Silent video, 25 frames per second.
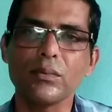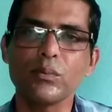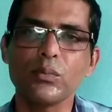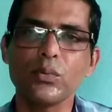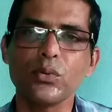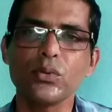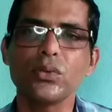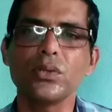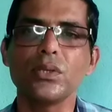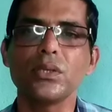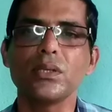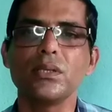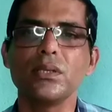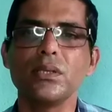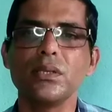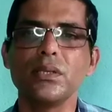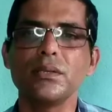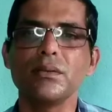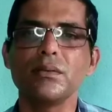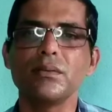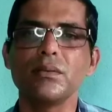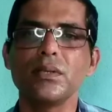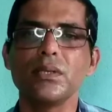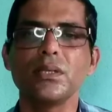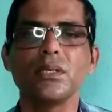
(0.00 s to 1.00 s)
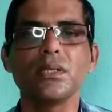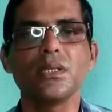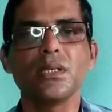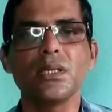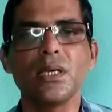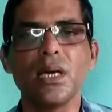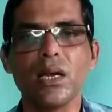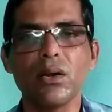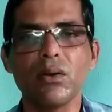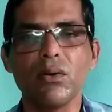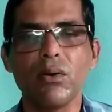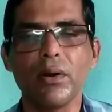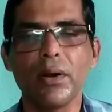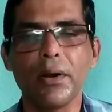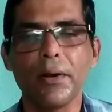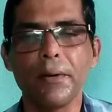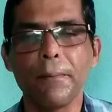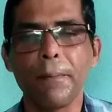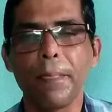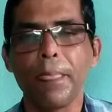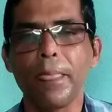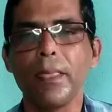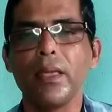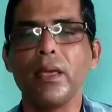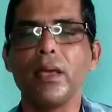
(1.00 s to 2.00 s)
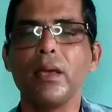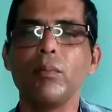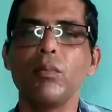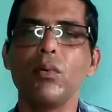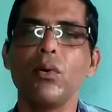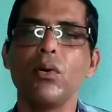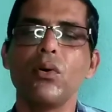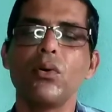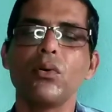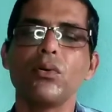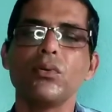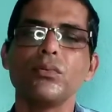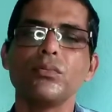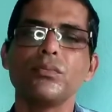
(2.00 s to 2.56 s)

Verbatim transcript: প্রত্যেক দিন তিনি শিকার করেন এবং